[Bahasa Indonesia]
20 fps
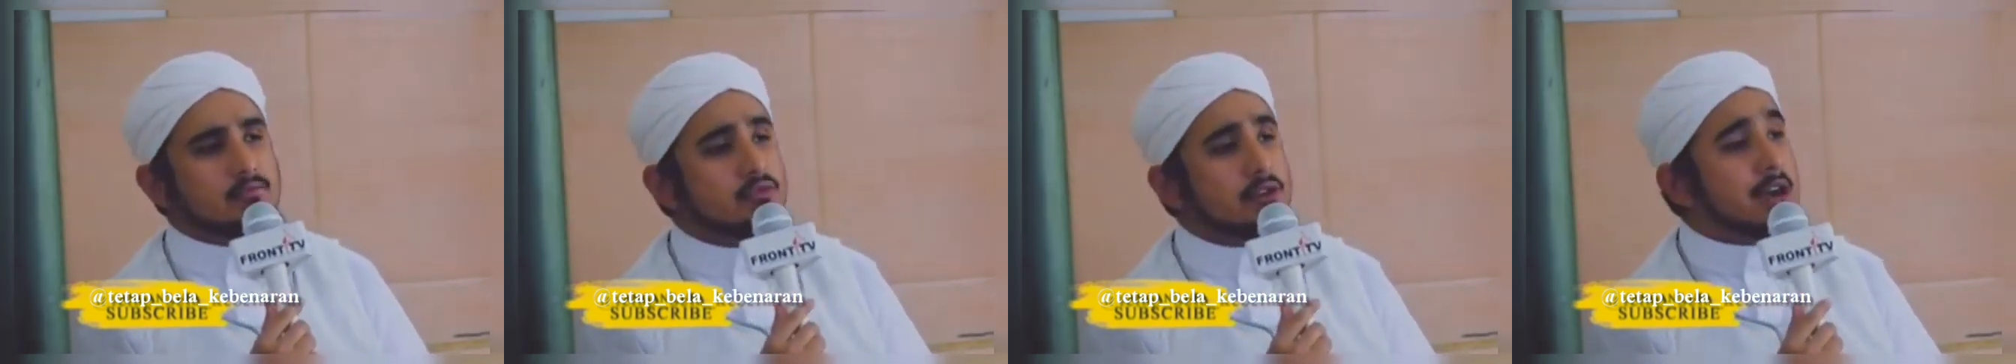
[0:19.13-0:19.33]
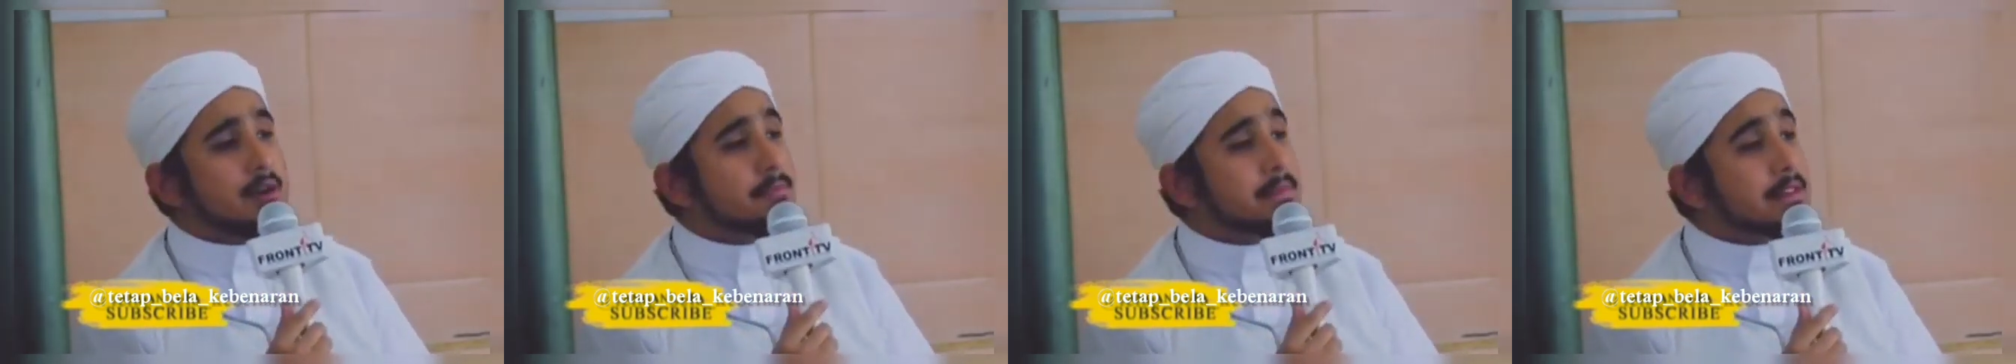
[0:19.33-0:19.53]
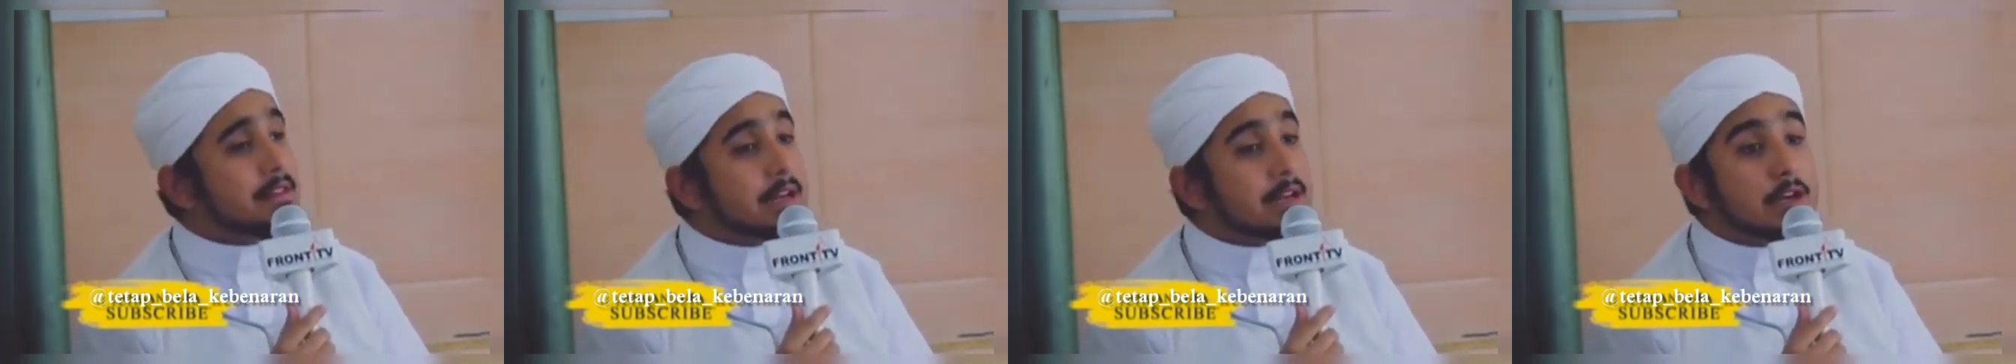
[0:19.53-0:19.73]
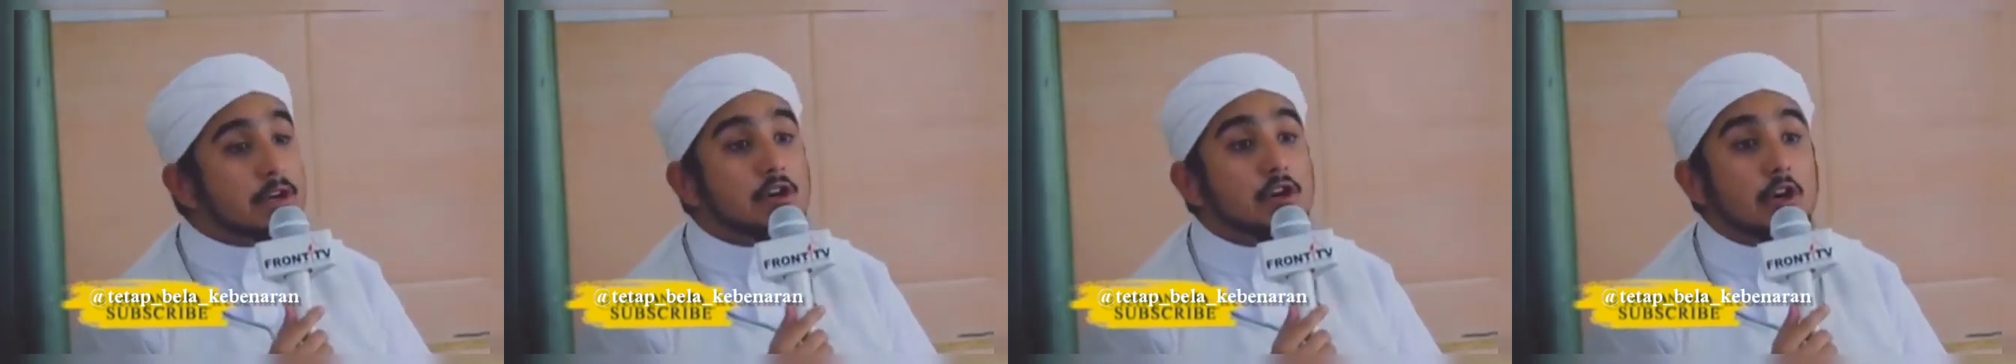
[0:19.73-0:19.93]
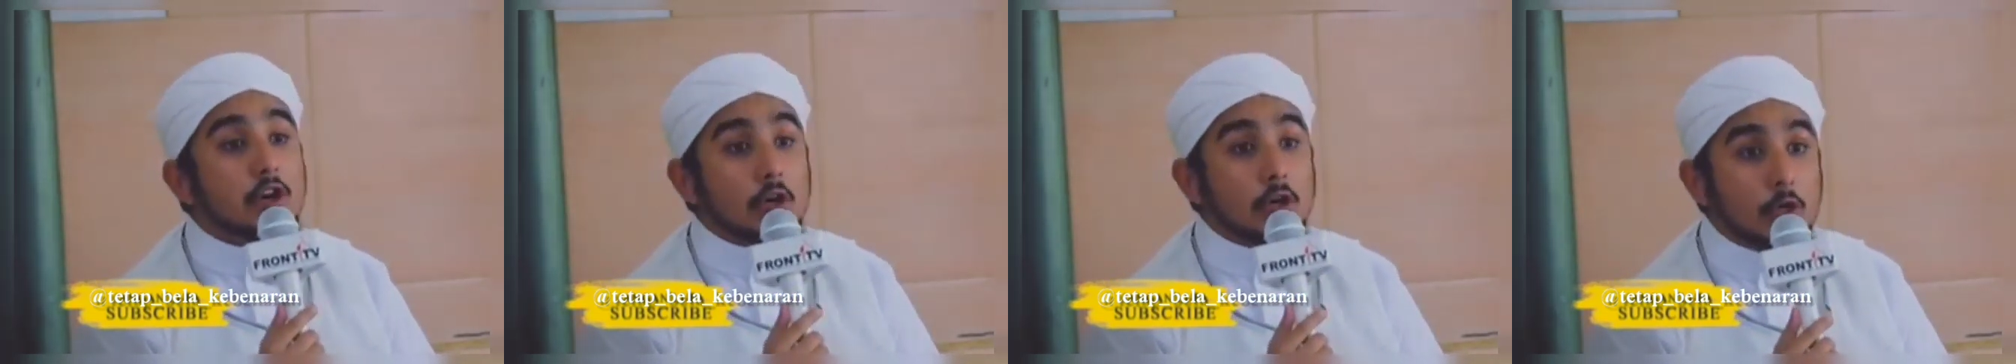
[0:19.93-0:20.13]
Muhammad
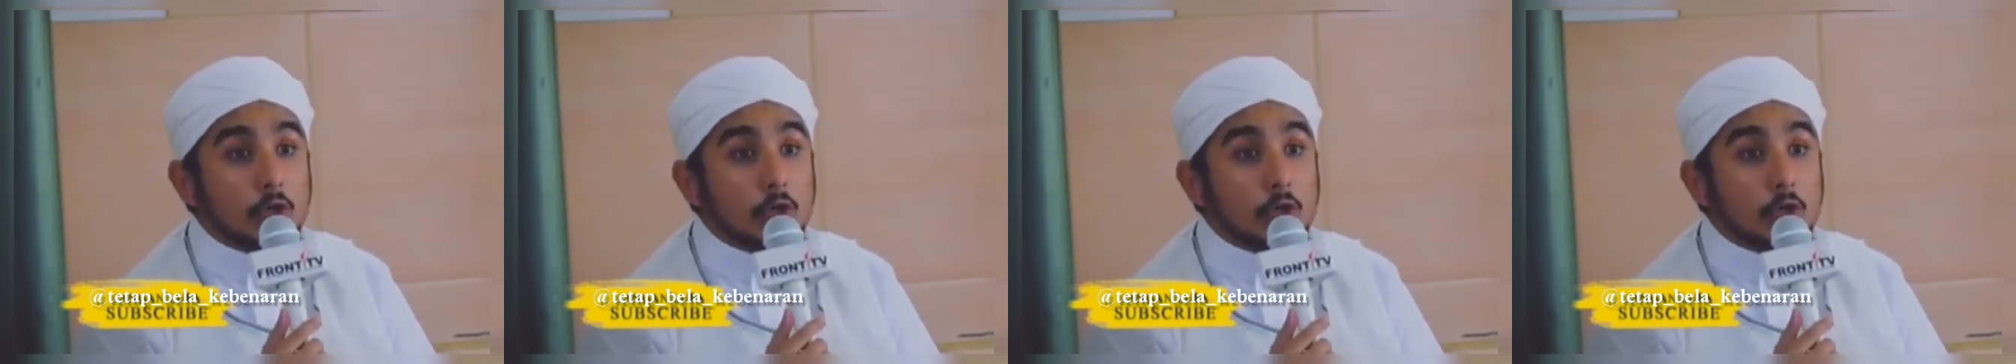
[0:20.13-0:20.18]
engkong